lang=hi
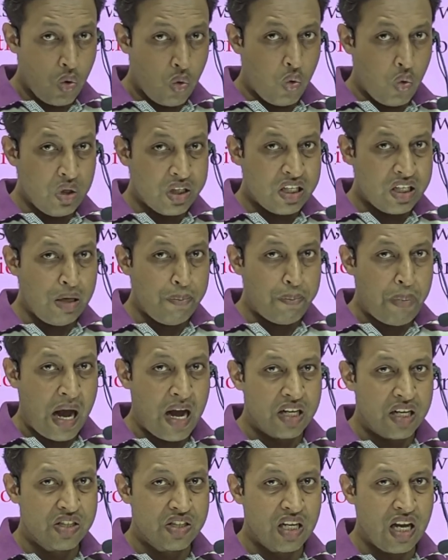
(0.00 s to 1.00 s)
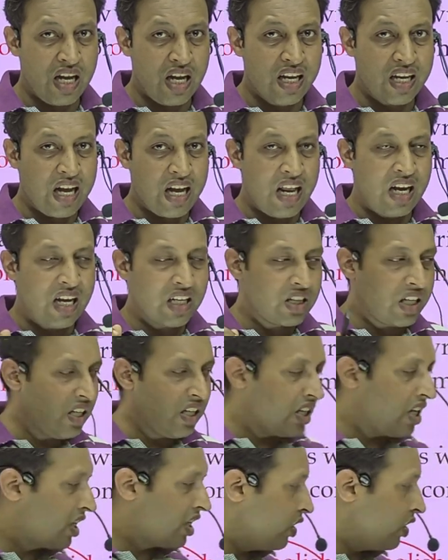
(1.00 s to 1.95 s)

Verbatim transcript: उनकी भाषा एक अलग तरीके की